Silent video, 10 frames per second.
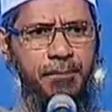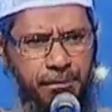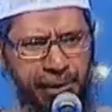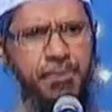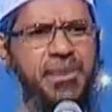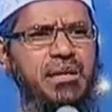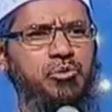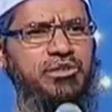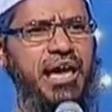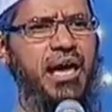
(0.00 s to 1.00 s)
पेपर पे
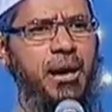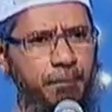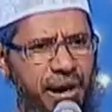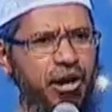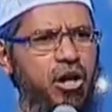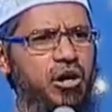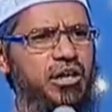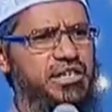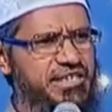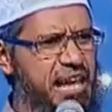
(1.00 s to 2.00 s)
सबूत है पकड़ो
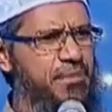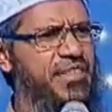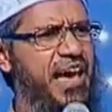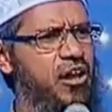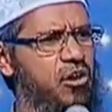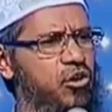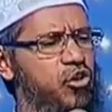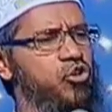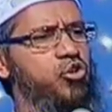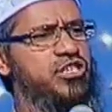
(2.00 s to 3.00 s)
जेल में डालो
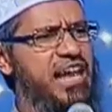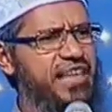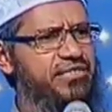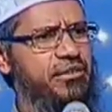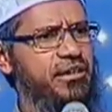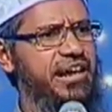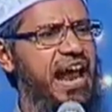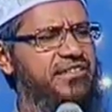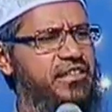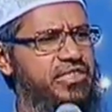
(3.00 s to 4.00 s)
गुजरात
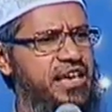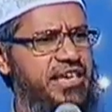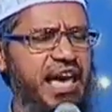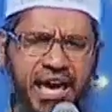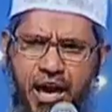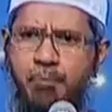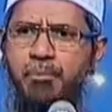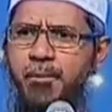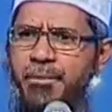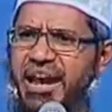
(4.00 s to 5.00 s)
राइड जिसने किए
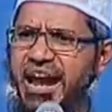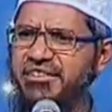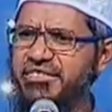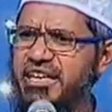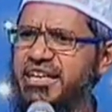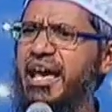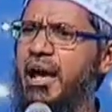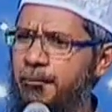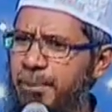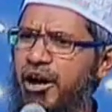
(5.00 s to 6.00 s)
बॉम्बे राइड जितने किए
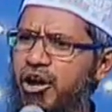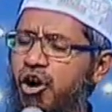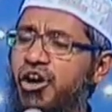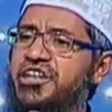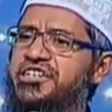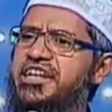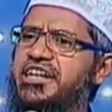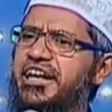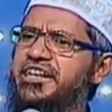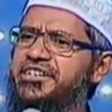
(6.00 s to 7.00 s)
पकड़ो
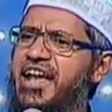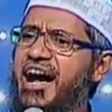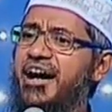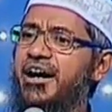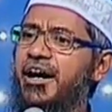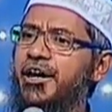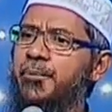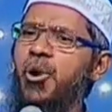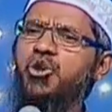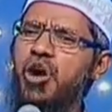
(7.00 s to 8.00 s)
श्री कृष्णा
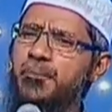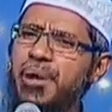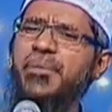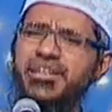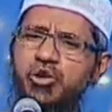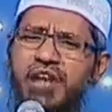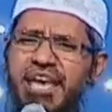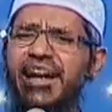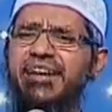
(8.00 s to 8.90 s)
रिपोर्ट को इंप्लीमेंट क्यों नहीं